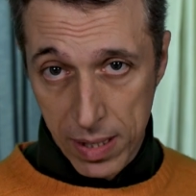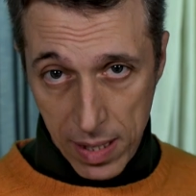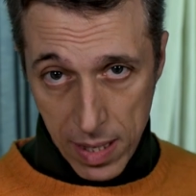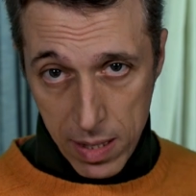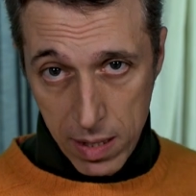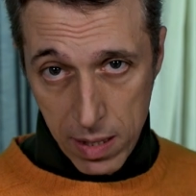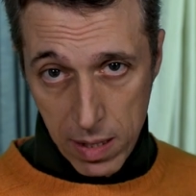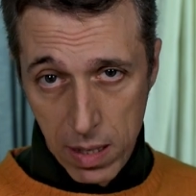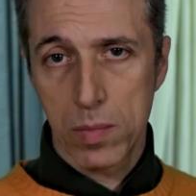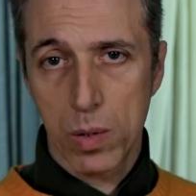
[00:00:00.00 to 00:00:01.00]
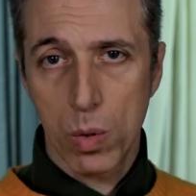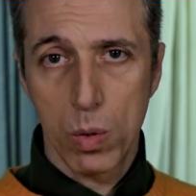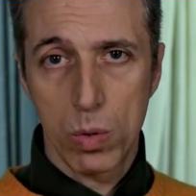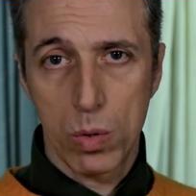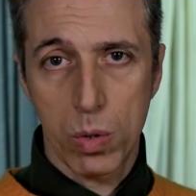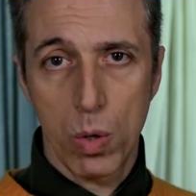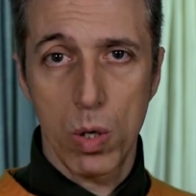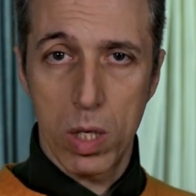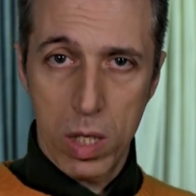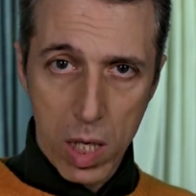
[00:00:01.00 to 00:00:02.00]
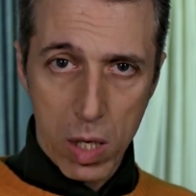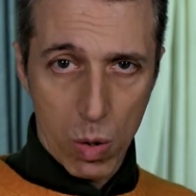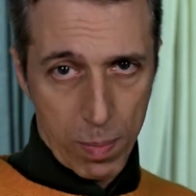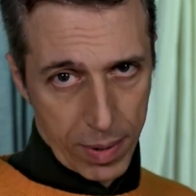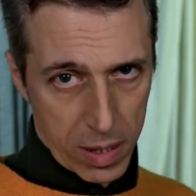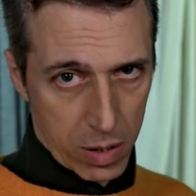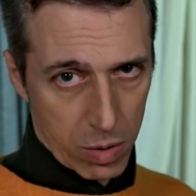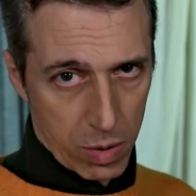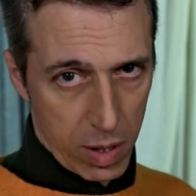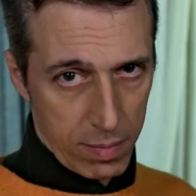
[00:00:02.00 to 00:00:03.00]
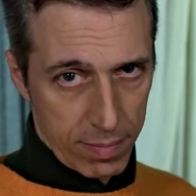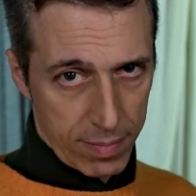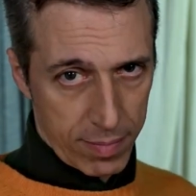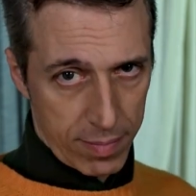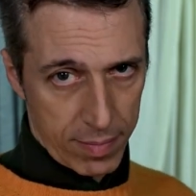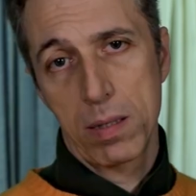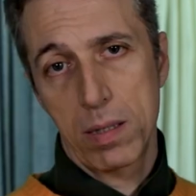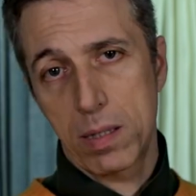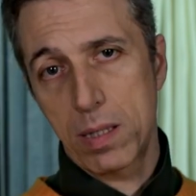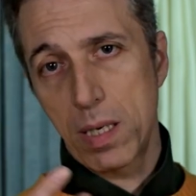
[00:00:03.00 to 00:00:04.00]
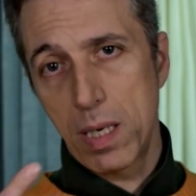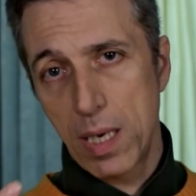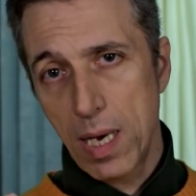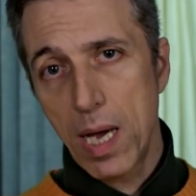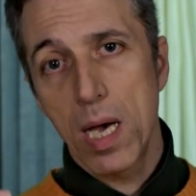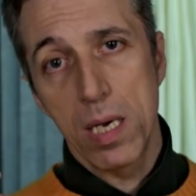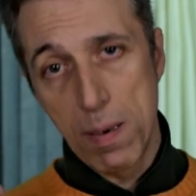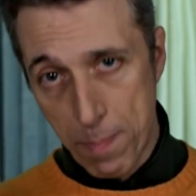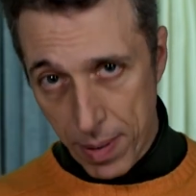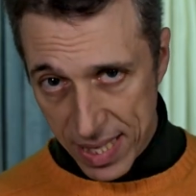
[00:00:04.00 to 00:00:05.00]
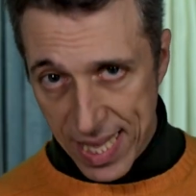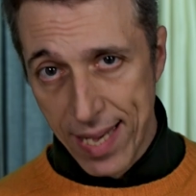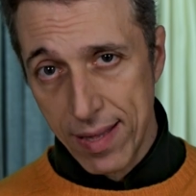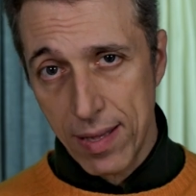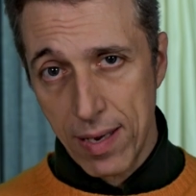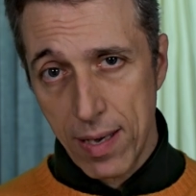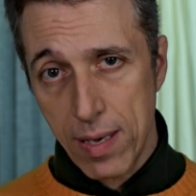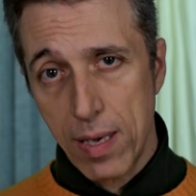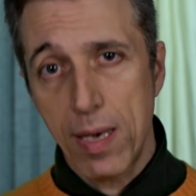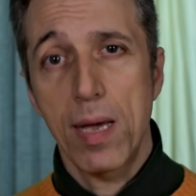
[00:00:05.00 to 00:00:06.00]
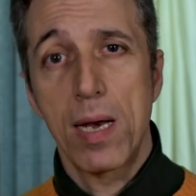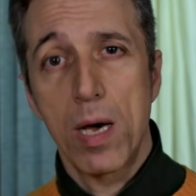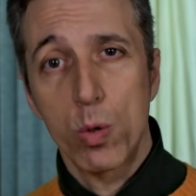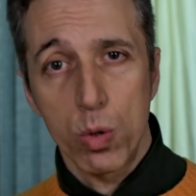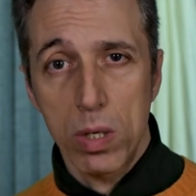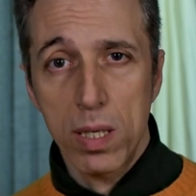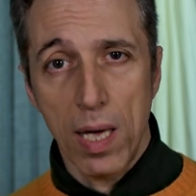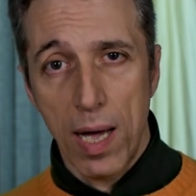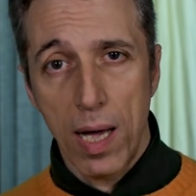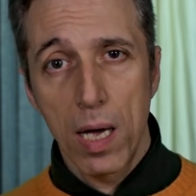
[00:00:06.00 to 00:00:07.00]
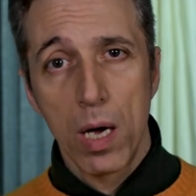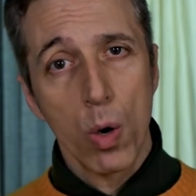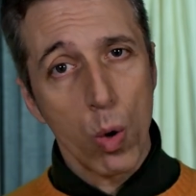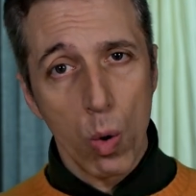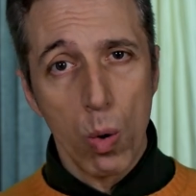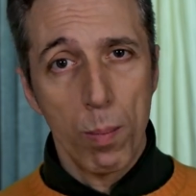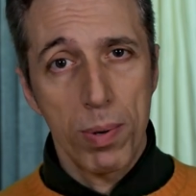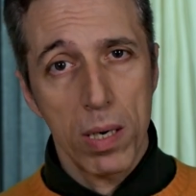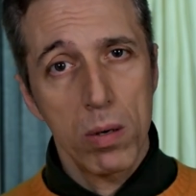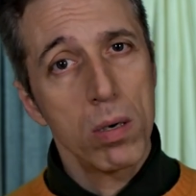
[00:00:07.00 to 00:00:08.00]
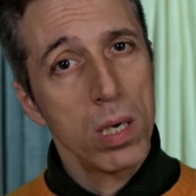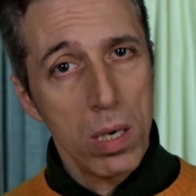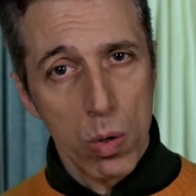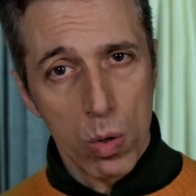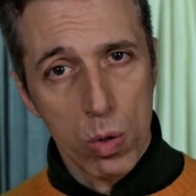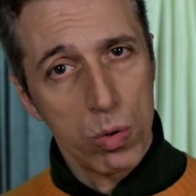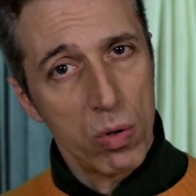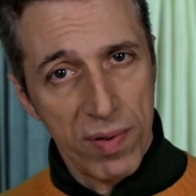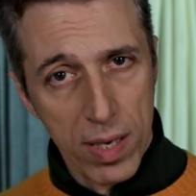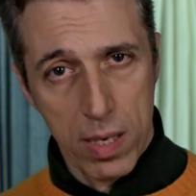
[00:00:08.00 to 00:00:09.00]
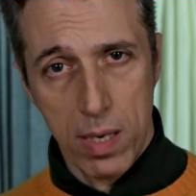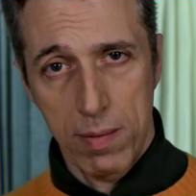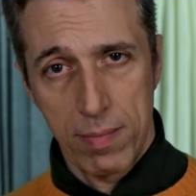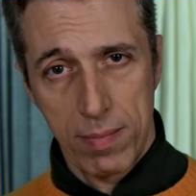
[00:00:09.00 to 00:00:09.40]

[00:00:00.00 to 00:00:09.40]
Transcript: diritti contro gli oppressori, sia il pretendere che le autorità compiano i loro doveri.